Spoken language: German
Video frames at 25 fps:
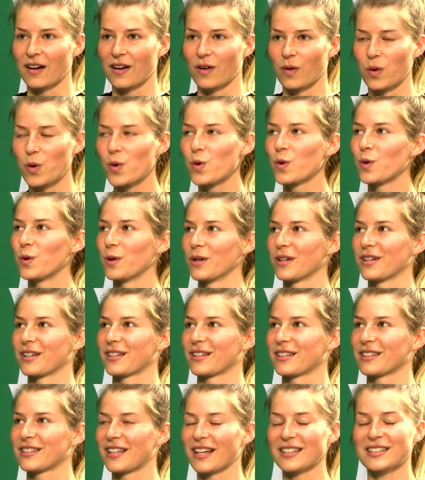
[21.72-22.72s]
Puh,
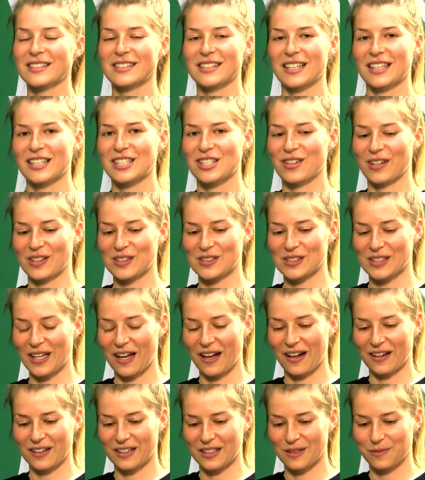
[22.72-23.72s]
das ist echt schwer zu
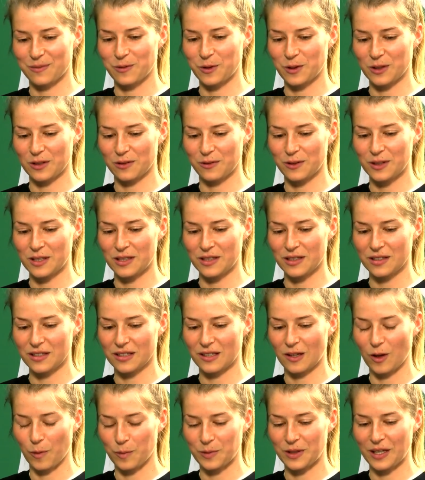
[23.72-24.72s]
sagen. Gibt wirklich viele.
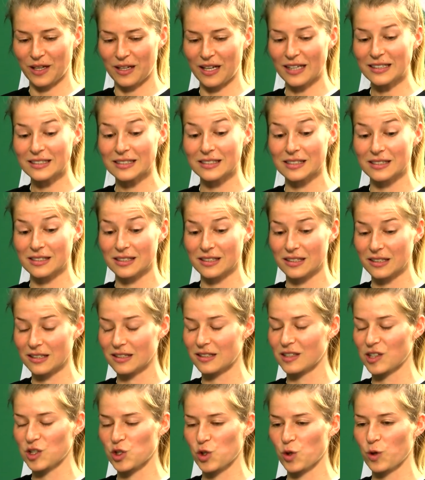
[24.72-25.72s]
Ich glaube, der letzte
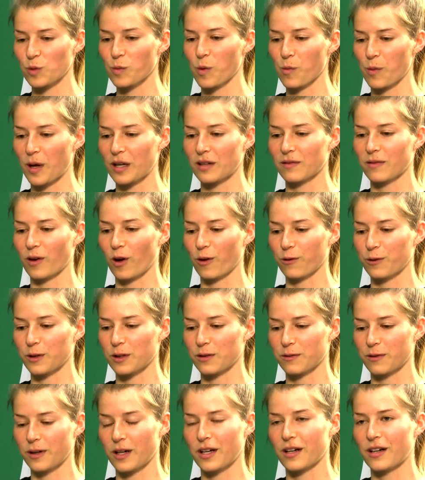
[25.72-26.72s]
richtig schöne Moment war auf
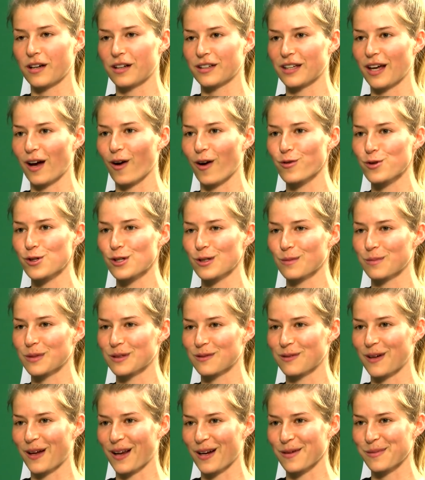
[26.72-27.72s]
jeden Fall der Aufstieg
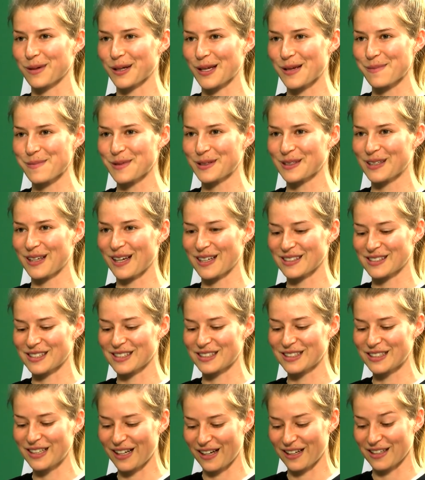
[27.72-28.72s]
mit Werder Bremen in die erste
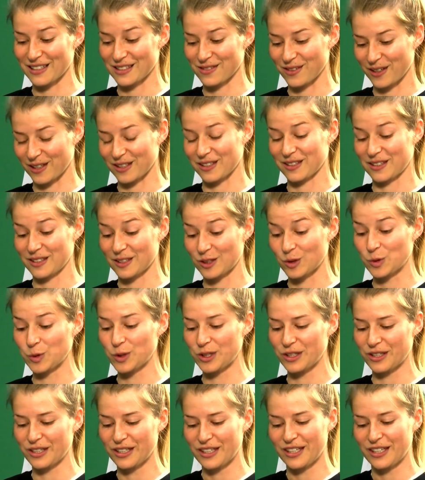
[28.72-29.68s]
Liga. Das war richtig cool.